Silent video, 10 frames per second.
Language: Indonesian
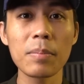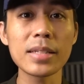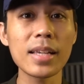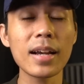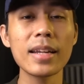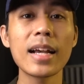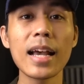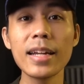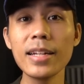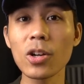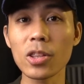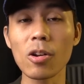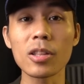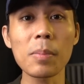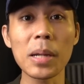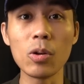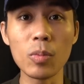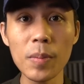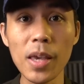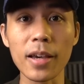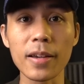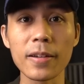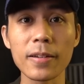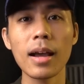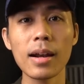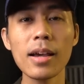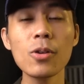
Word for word: masakan yang ada di hotel-hotel pada umumnya. Karena